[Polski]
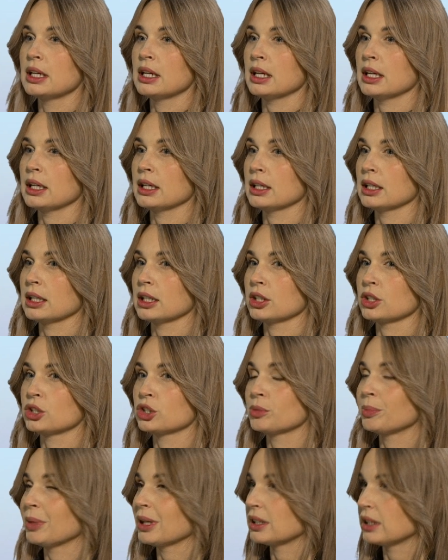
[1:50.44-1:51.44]
e,
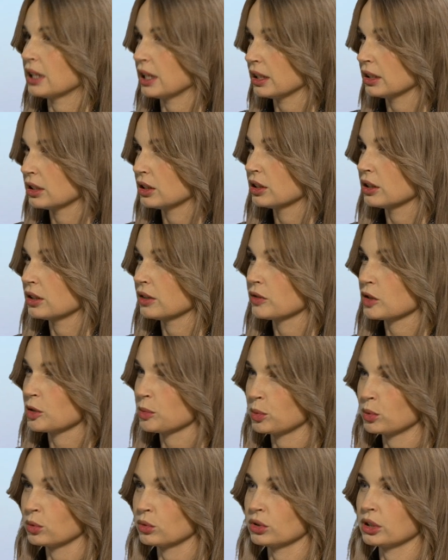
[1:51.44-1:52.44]
czy patenty
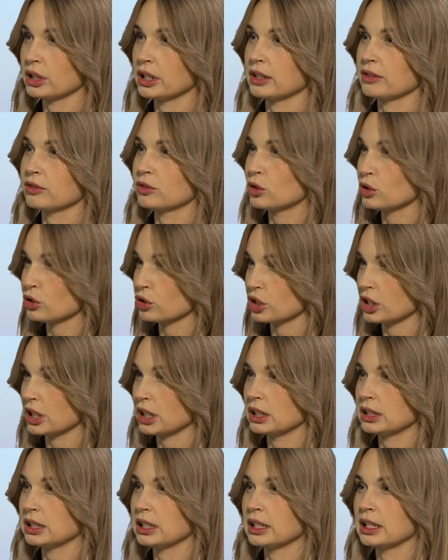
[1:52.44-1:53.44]
wspólne,
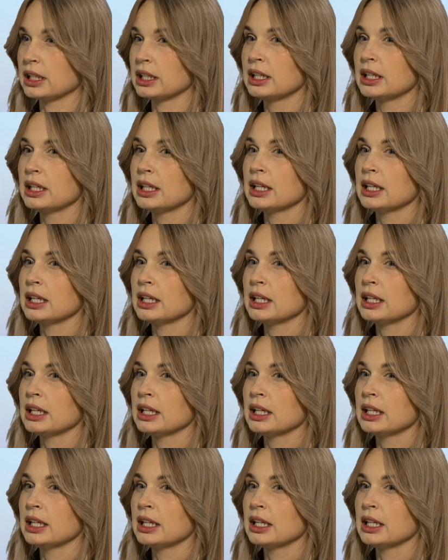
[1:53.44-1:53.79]
wdrożenia.